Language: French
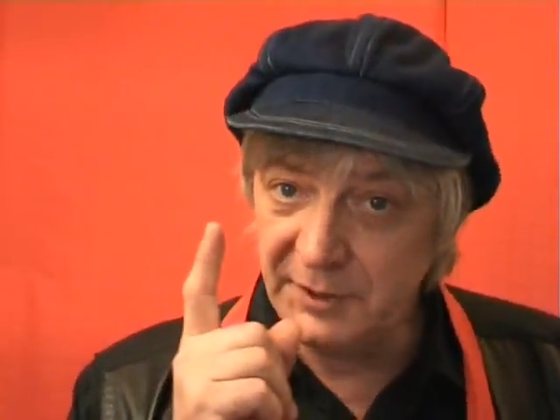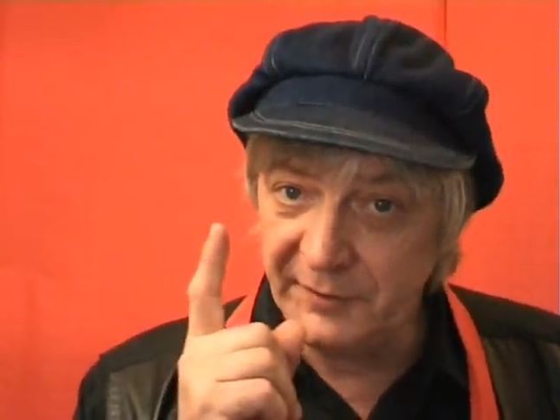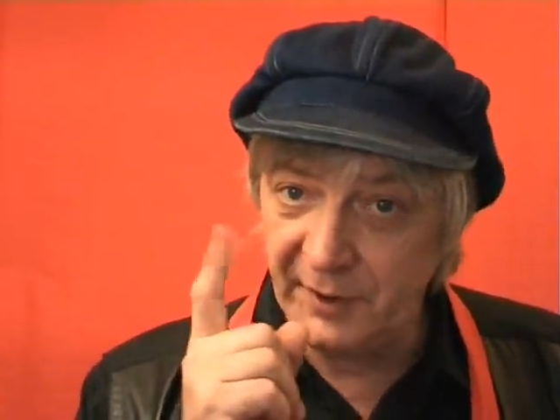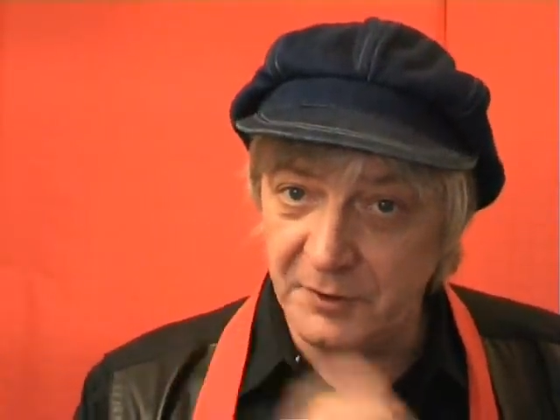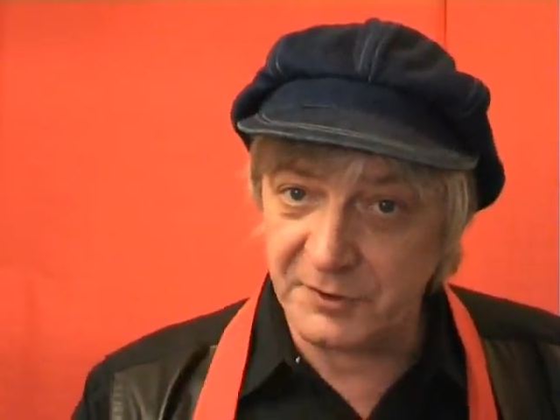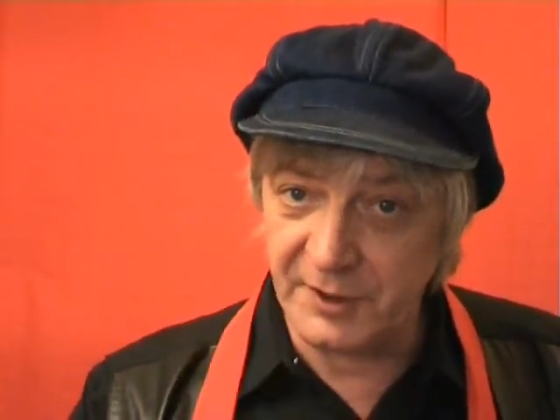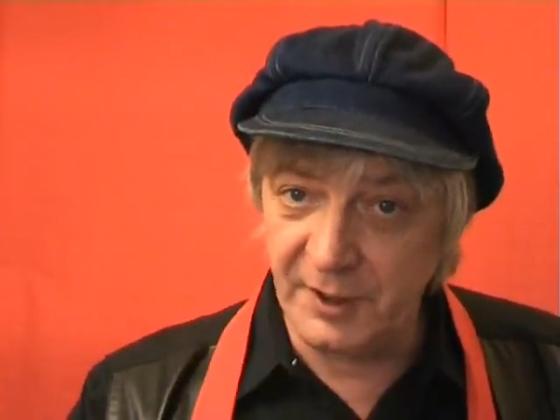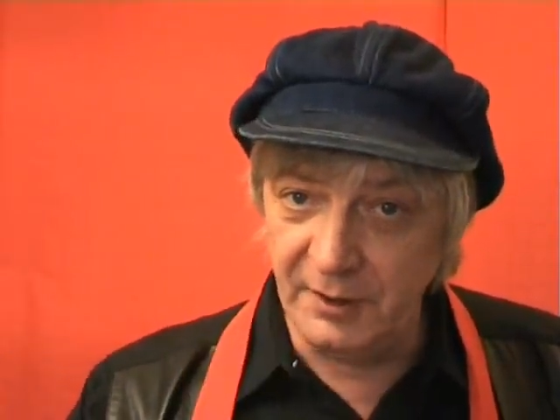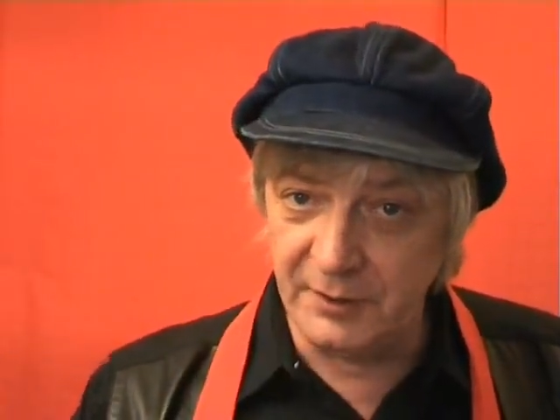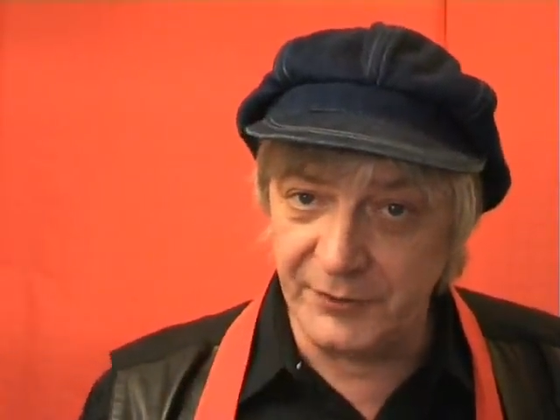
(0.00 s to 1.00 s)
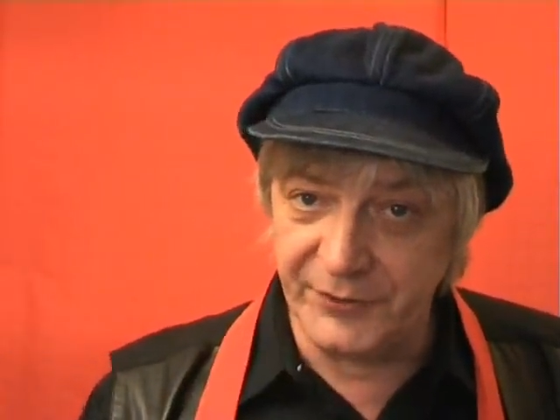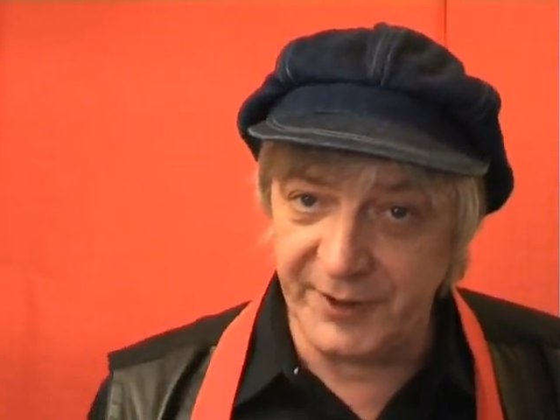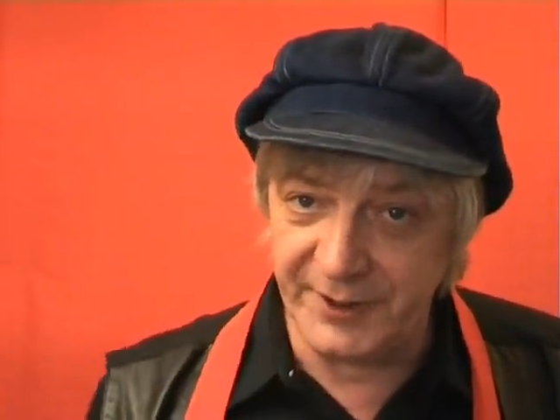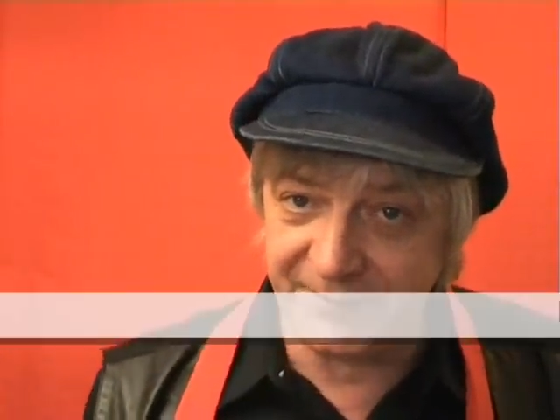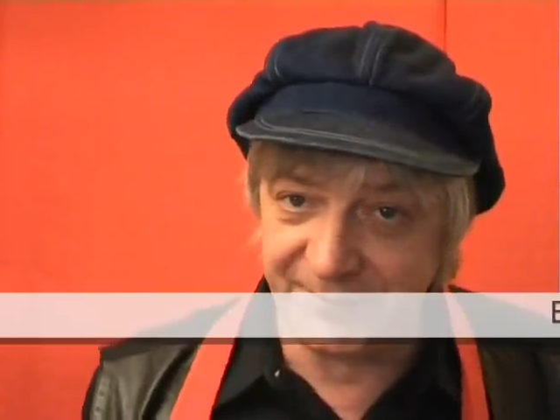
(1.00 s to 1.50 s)
ni flot vers chez
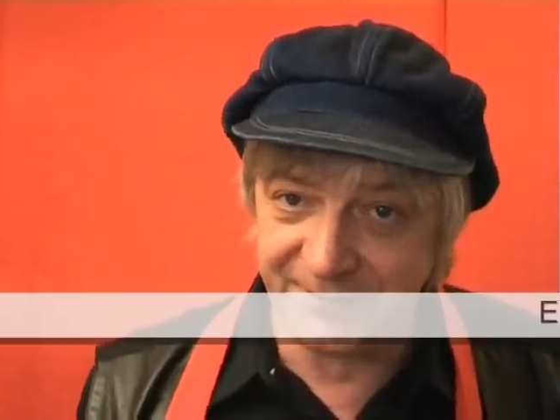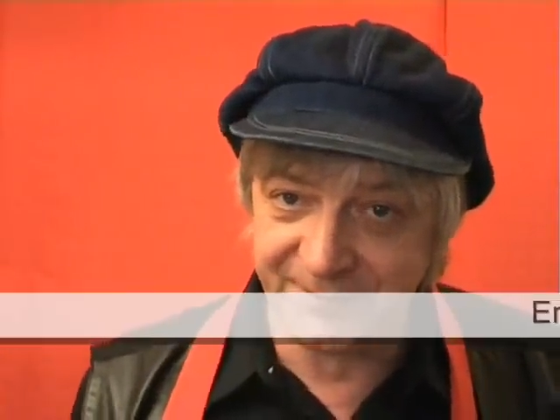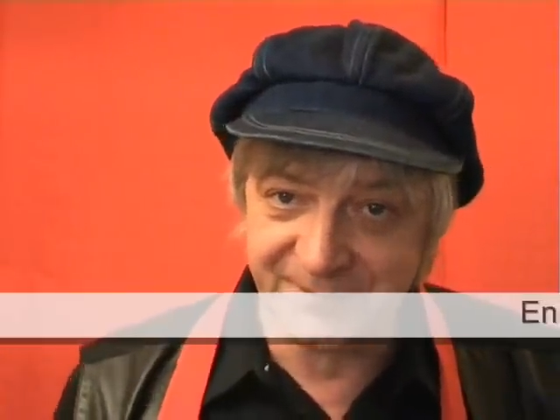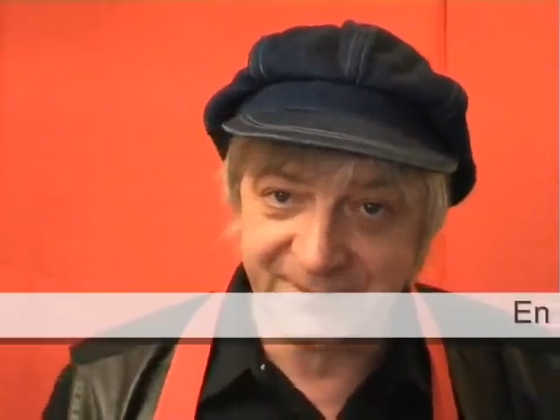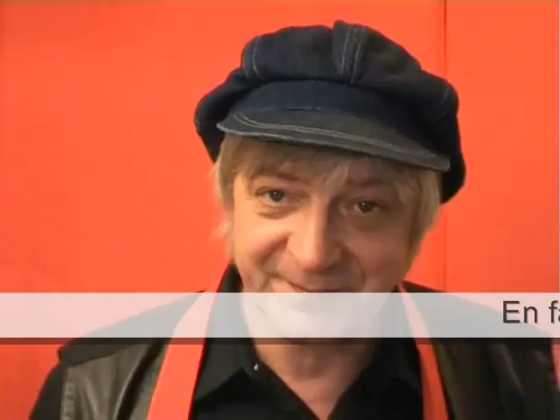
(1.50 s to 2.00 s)
étoiles.